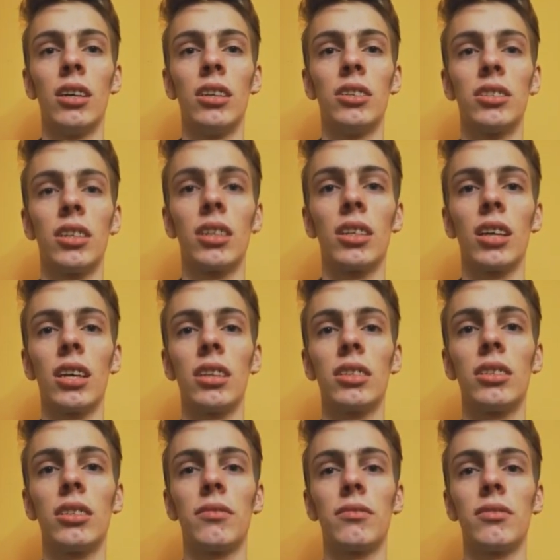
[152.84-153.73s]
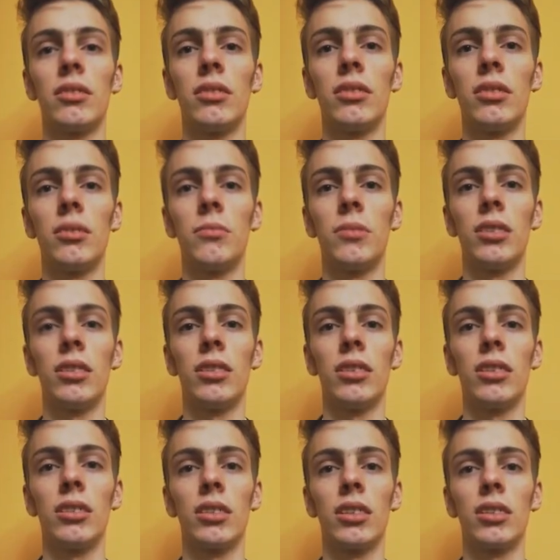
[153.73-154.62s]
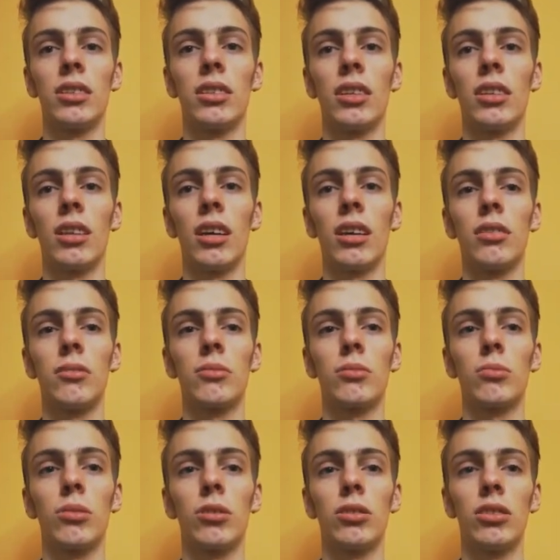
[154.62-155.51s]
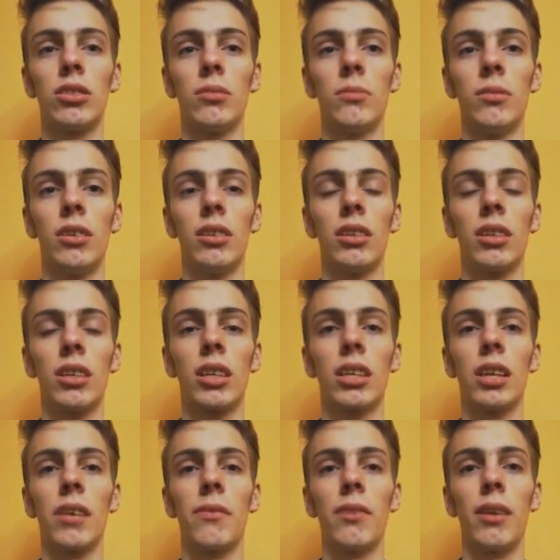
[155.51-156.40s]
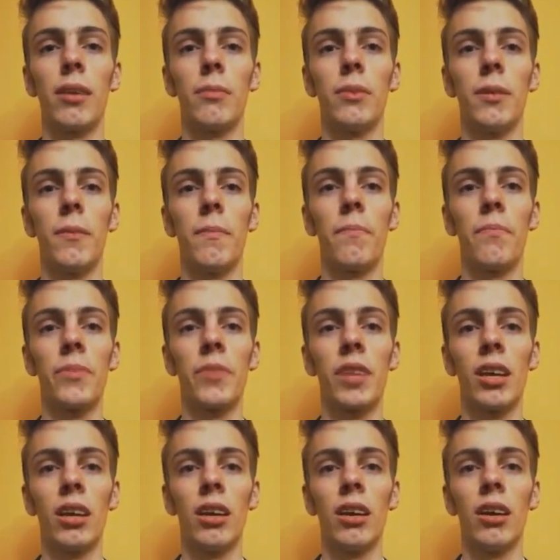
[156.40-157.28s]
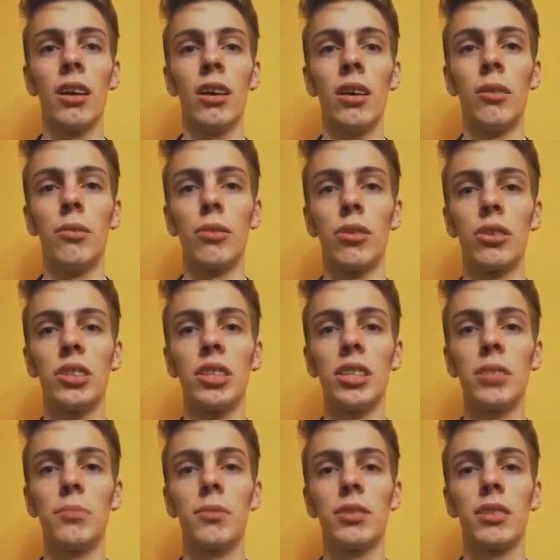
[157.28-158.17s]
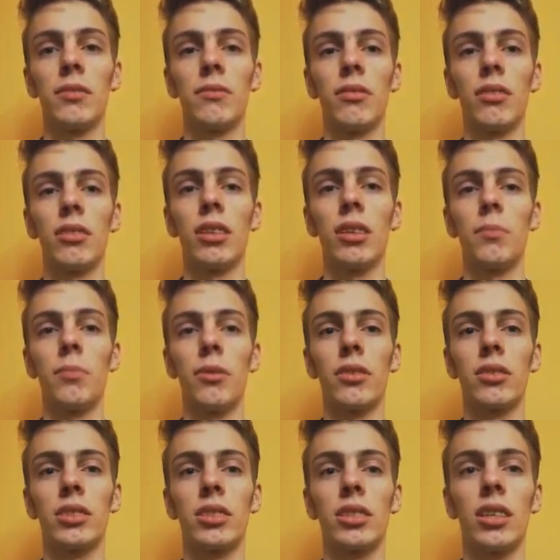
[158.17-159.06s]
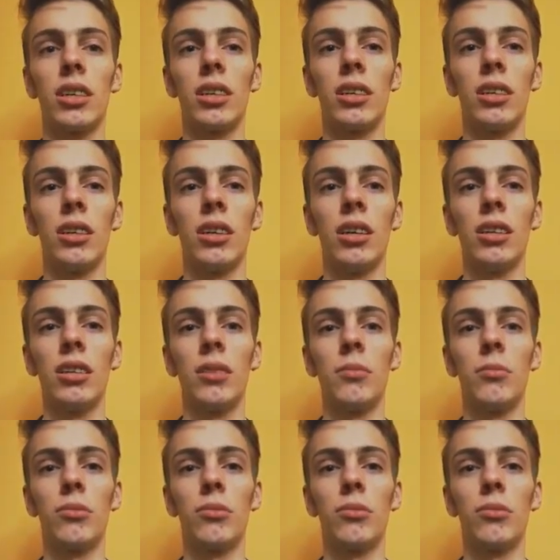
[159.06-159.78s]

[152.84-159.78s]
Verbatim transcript: że jej się wstydzimy, że się na nią złościmy, gniewamy. Urodziliśmy się w wolnej Polsce. Nie